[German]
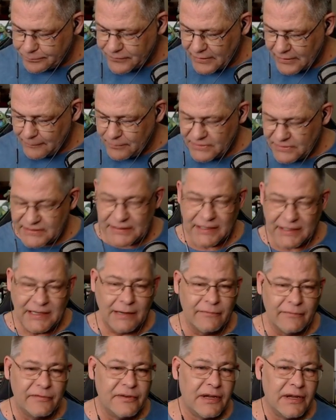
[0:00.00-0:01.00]
Bisschen
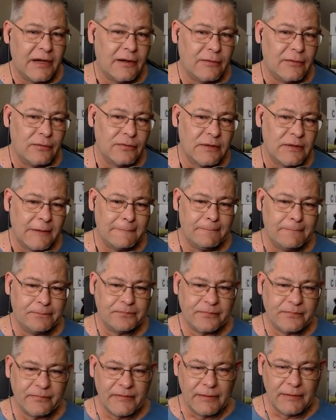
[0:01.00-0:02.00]
Kampfnahrung
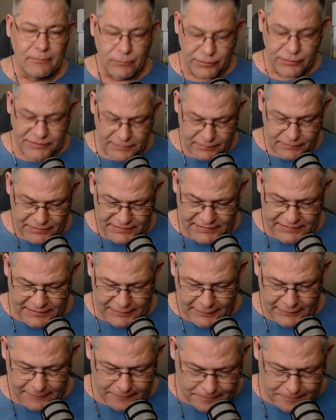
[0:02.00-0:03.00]
muss immer sein.